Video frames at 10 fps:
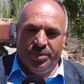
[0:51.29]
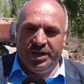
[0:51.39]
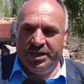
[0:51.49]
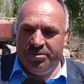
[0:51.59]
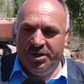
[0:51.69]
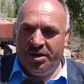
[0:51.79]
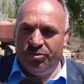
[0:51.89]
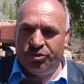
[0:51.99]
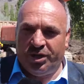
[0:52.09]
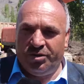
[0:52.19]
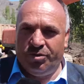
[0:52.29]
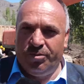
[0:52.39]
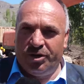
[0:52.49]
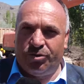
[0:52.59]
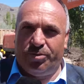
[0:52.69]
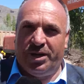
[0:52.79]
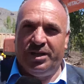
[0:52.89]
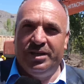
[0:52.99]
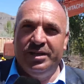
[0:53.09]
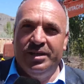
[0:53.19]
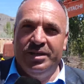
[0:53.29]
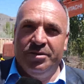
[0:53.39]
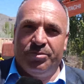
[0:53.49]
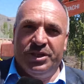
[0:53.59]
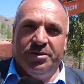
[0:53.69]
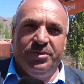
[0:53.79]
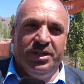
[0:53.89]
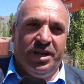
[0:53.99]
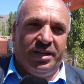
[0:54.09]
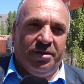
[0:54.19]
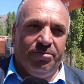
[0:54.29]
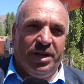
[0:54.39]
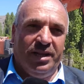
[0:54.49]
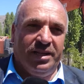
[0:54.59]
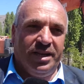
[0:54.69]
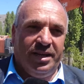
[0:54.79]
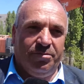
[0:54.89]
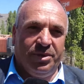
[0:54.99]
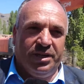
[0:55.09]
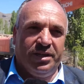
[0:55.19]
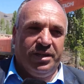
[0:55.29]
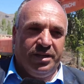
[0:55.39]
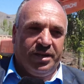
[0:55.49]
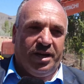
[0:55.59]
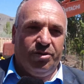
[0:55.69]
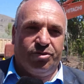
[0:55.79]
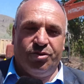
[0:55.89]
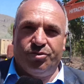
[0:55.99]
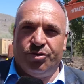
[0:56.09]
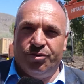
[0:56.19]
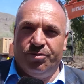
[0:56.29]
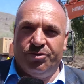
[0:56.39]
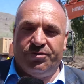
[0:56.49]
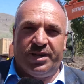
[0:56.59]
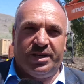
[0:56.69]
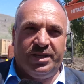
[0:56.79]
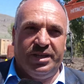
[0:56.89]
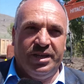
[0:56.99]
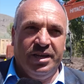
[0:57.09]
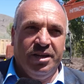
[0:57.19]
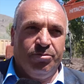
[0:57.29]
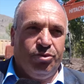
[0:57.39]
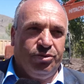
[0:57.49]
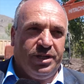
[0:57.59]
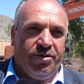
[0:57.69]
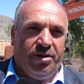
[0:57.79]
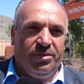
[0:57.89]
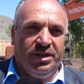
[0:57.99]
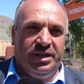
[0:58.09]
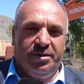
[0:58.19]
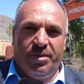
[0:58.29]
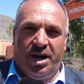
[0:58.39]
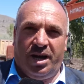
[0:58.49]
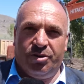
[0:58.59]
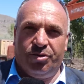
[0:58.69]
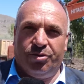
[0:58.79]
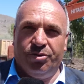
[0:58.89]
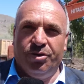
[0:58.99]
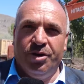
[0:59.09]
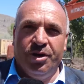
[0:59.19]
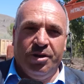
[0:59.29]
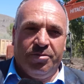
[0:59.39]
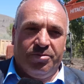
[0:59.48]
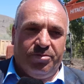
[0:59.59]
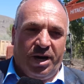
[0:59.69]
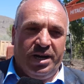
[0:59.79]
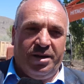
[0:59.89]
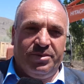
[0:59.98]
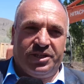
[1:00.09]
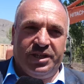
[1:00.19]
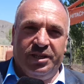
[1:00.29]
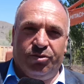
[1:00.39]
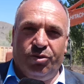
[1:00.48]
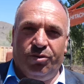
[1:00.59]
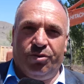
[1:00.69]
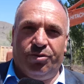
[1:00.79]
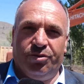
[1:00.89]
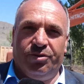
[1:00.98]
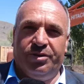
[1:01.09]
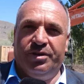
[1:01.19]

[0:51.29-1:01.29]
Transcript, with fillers: Ben Yemliha Muhtarı Ömer Topal. Bizim yıllardan belli gelen bir e, sorunumuz vardı. Bu devamlı ırmağa akıyordu. Bayağı bir sıkıntı oluyordu.